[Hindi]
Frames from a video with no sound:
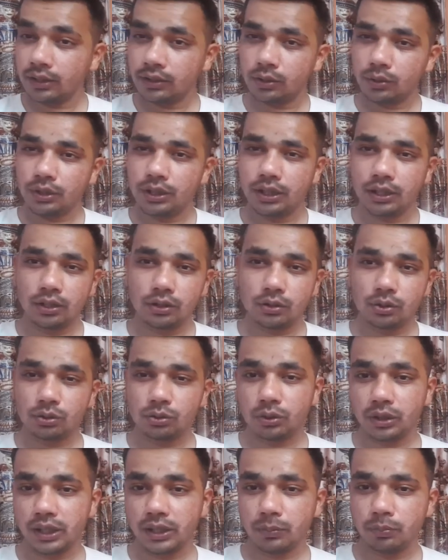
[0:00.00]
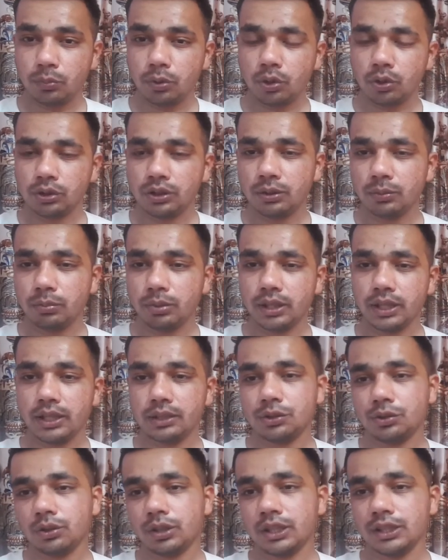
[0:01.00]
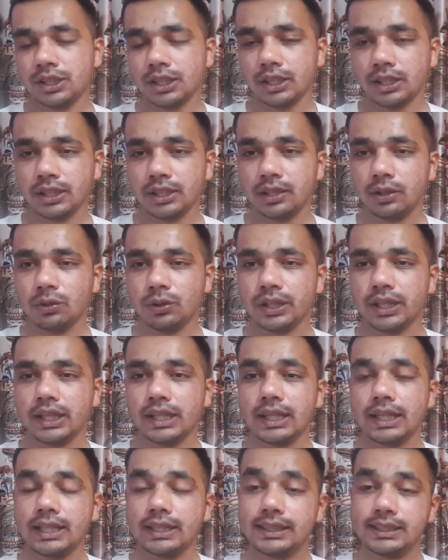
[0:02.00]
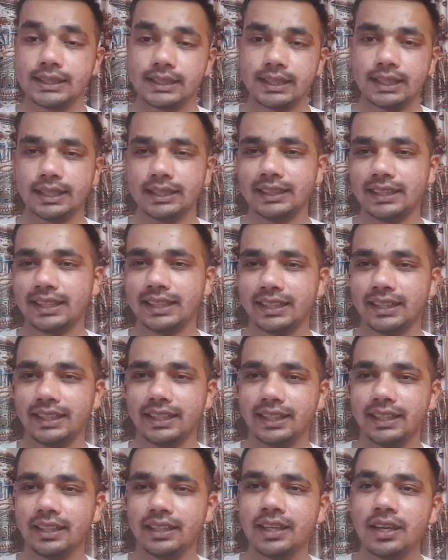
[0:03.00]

तो ये तो तो एक बहुत ही बड़ा जो है झटका हो गया है राजस्थान के लिए